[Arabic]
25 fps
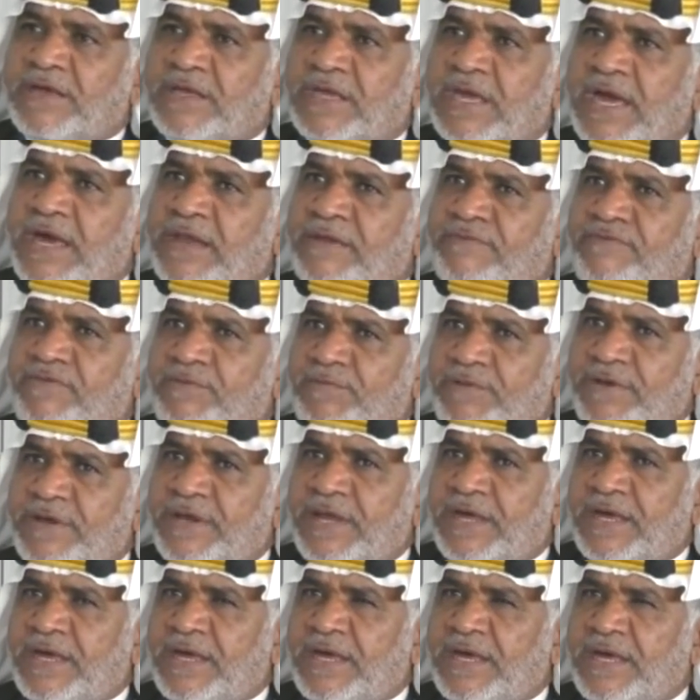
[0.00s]
كان في
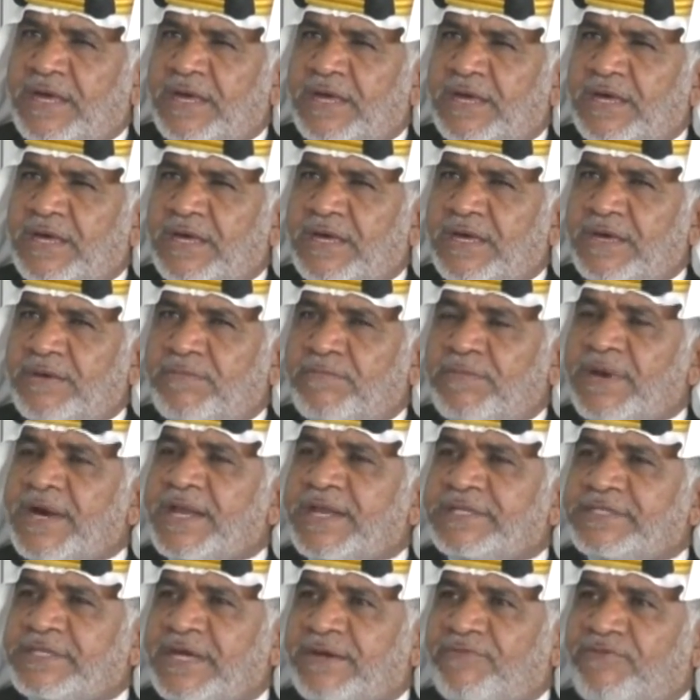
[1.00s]

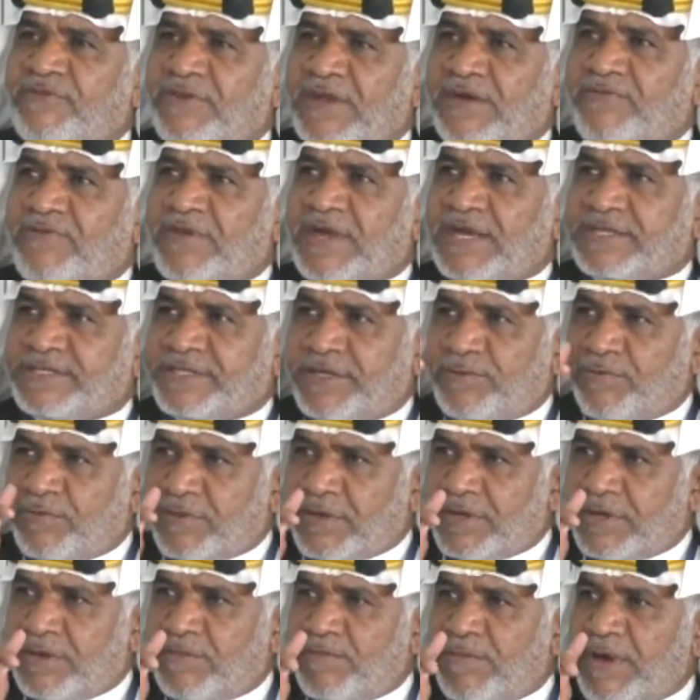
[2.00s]
مهرجان في الافلاج
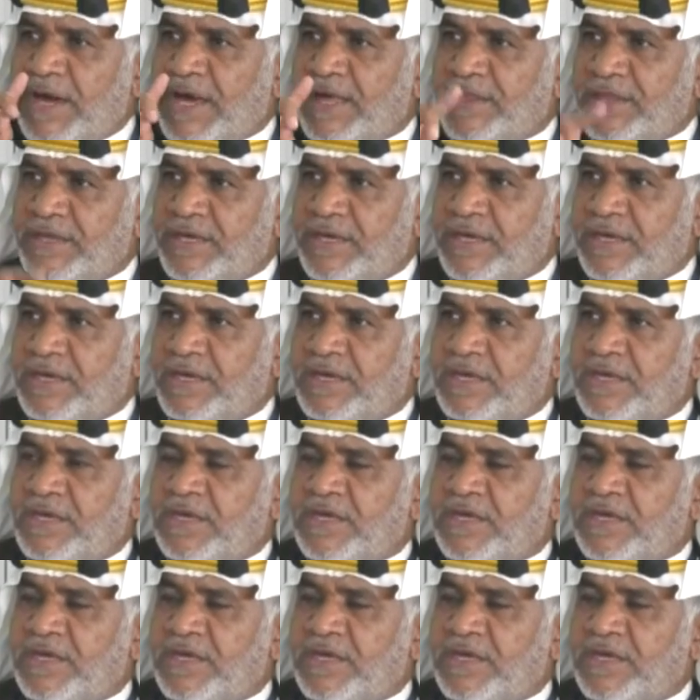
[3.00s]
عبق الماضي